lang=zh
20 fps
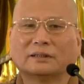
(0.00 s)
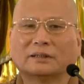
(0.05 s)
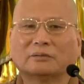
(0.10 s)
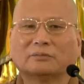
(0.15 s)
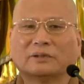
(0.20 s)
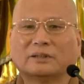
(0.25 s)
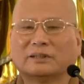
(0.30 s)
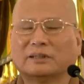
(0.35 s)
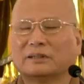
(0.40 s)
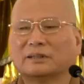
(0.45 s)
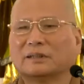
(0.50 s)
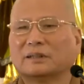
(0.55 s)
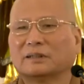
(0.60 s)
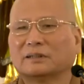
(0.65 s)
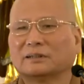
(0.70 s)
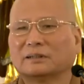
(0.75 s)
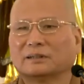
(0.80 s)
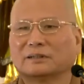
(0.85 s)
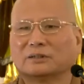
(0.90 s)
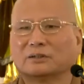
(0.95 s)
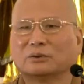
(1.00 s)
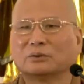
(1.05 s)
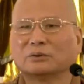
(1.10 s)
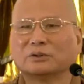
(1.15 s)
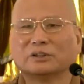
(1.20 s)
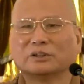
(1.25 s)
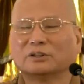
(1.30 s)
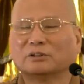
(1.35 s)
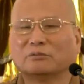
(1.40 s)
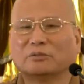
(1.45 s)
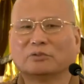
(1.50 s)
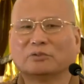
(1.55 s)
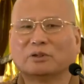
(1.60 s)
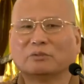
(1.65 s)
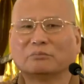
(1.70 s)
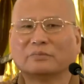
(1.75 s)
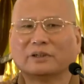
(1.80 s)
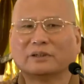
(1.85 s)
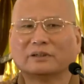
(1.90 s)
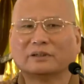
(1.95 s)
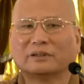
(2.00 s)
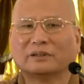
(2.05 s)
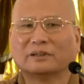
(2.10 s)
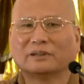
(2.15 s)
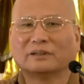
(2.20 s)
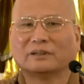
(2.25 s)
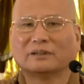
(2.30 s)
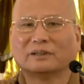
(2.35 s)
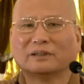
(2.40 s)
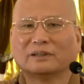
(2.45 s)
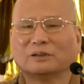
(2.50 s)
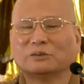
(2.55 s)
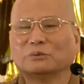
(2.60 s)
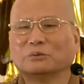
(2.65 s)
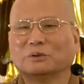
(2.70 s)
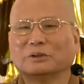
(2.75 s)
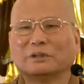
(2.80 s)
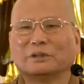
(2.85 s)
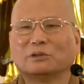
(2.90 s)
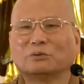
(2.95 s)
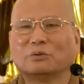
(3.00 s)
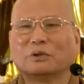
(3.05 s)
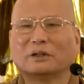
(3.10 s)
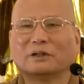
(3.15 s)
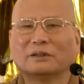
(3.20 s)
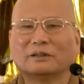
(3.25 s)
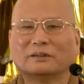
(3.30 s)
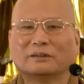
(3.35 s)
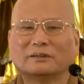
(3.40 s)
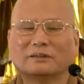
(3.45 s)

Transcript: 特别现在这个手机这么方便，啊、录个一段，